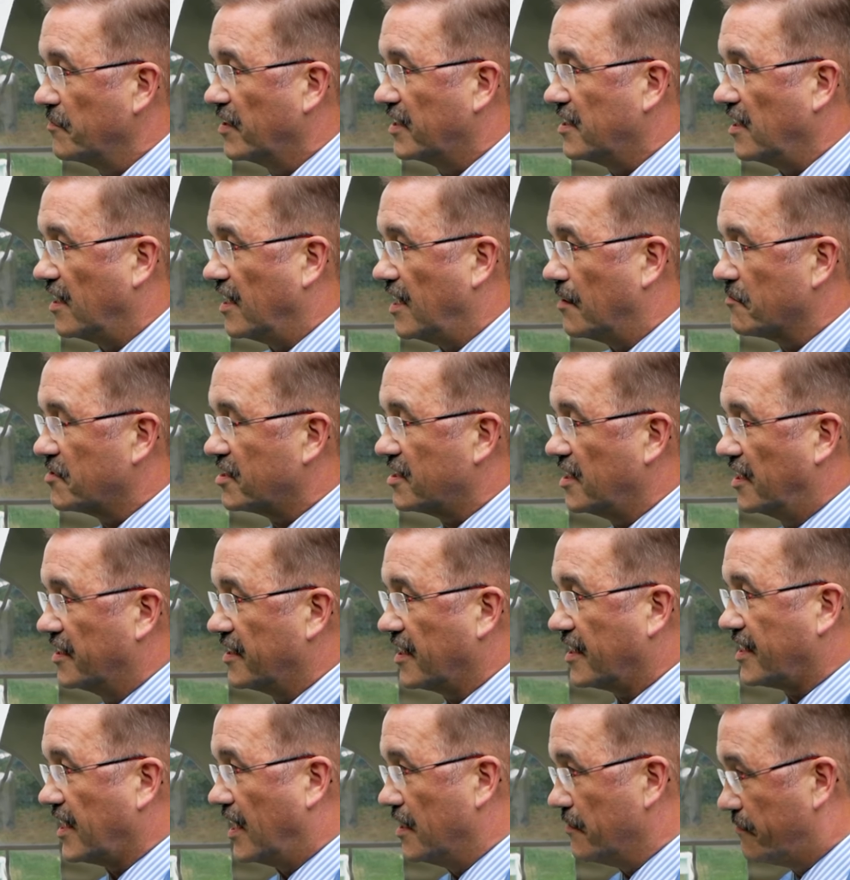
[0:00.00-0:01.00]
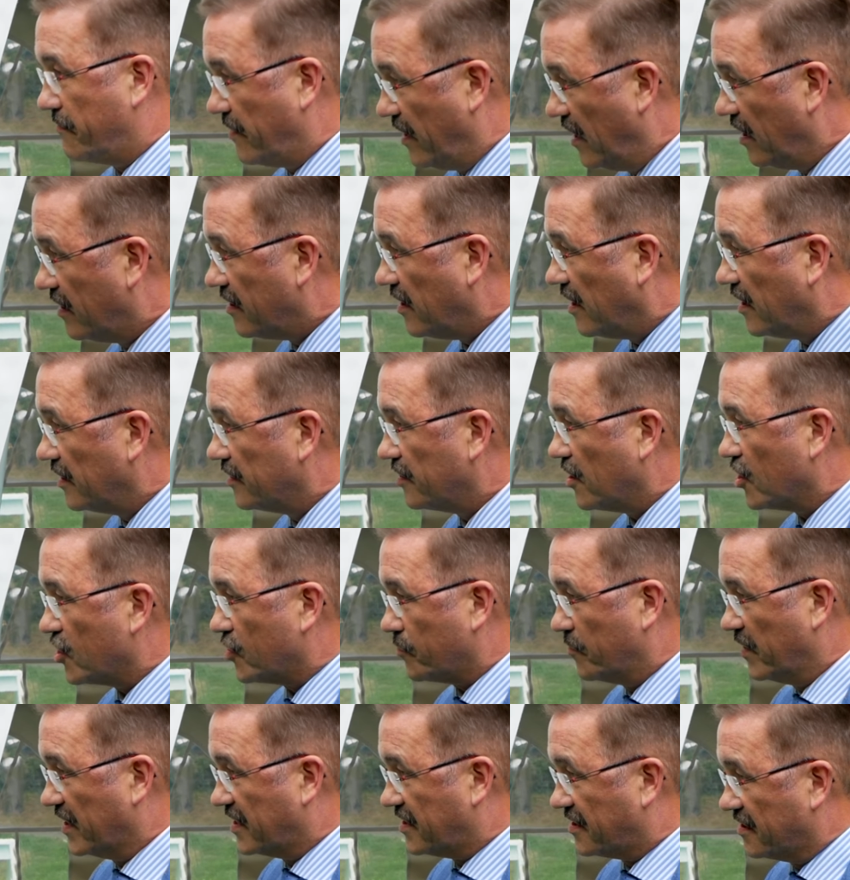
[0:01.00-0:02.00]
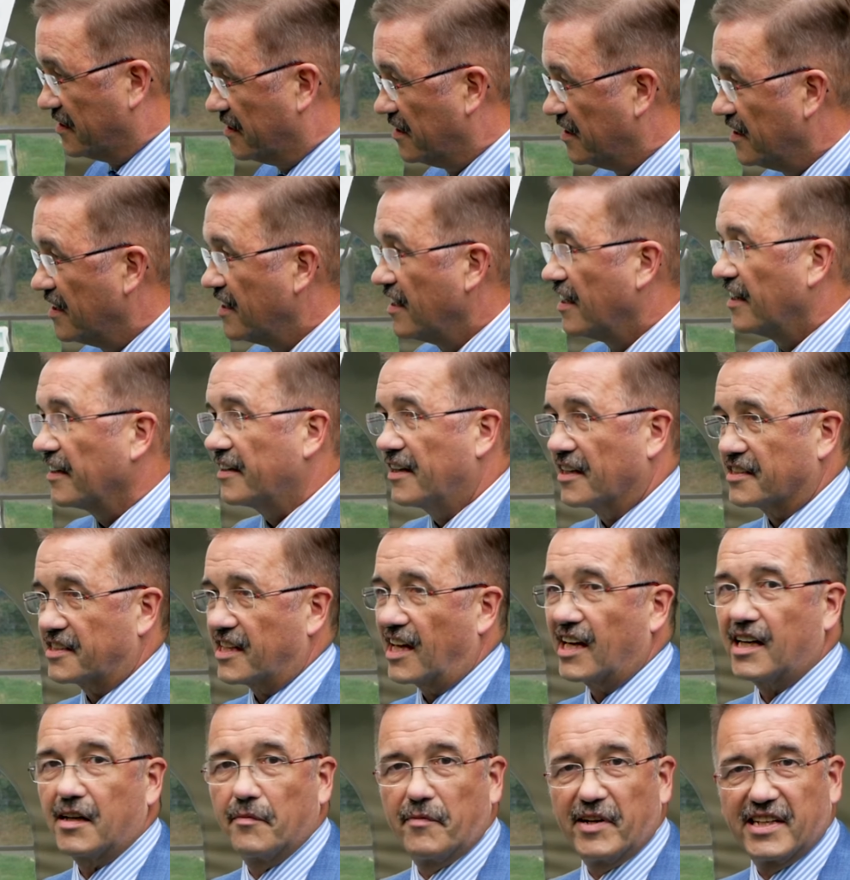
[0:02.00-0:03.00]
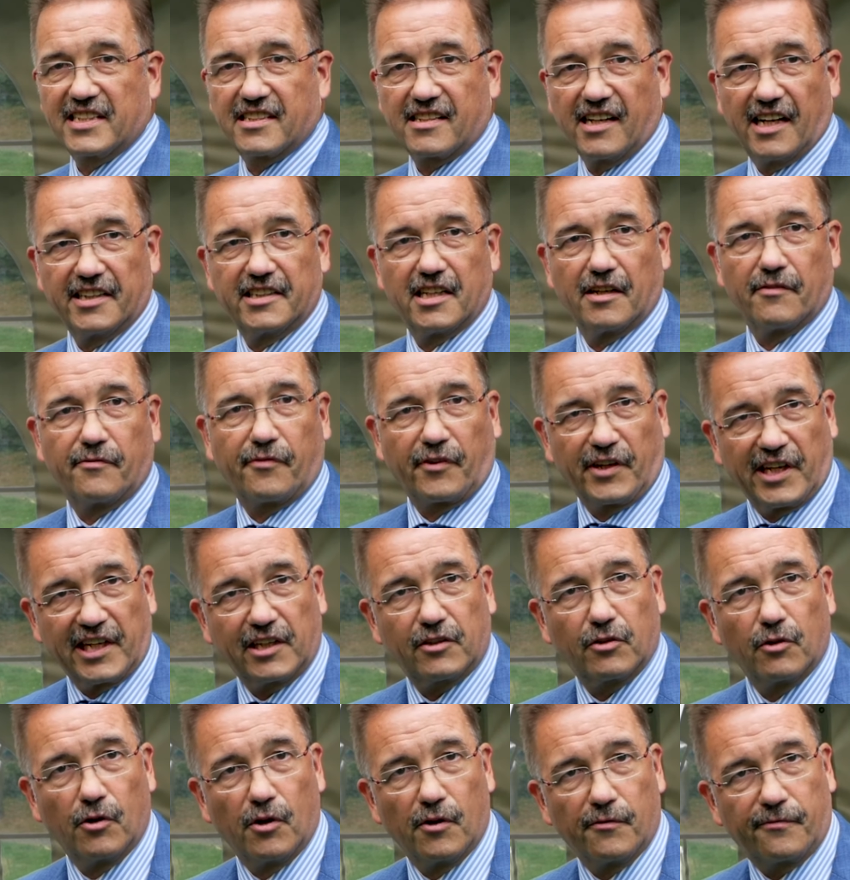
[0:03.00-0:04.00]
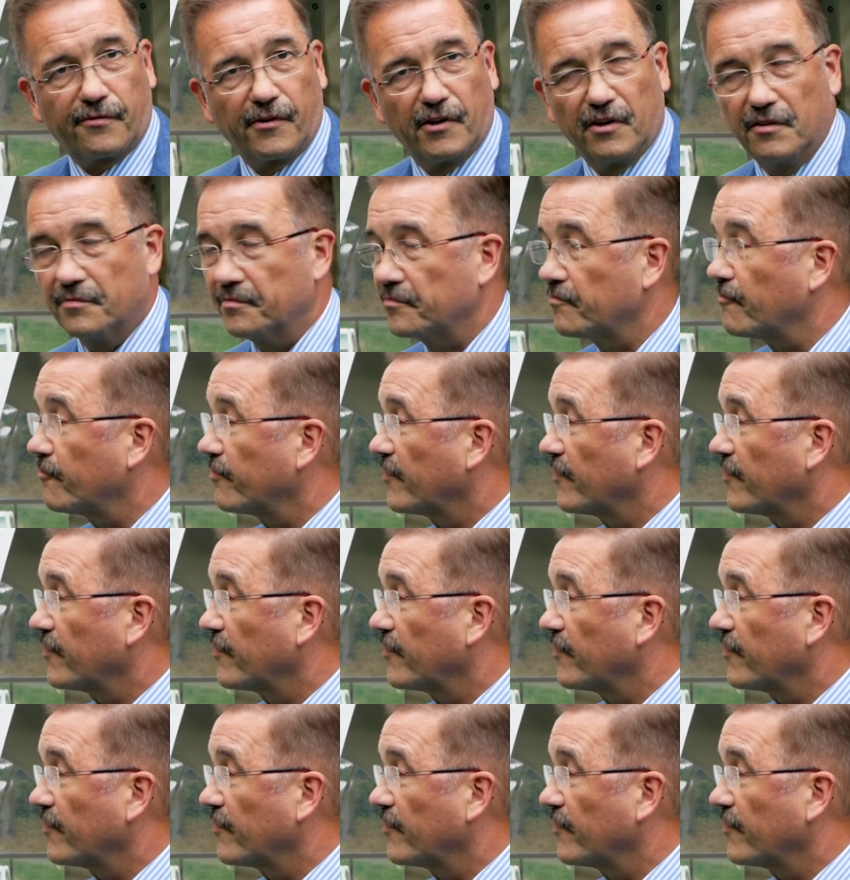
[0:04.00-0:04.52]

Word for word: mit Herrn Amtsleiter Kai Felder an der Spitze, der Sachgebietsleiter Friedhöfe,